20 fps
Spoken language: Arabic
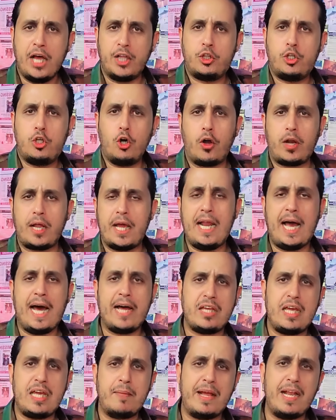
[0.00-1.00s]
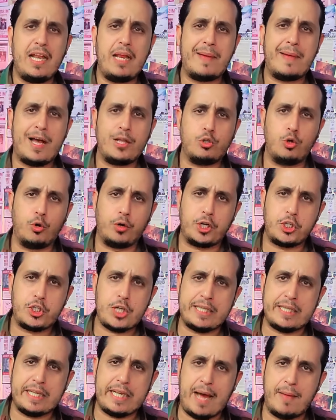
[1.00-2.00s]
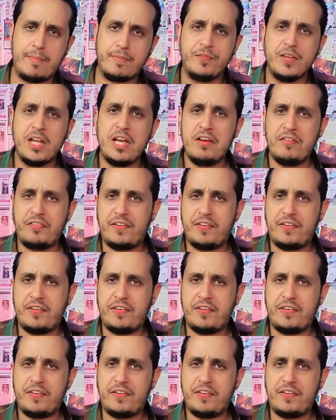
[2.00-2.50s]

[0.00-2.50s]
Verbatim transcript: الدور العظيم اللي بيأدوه رجال الامن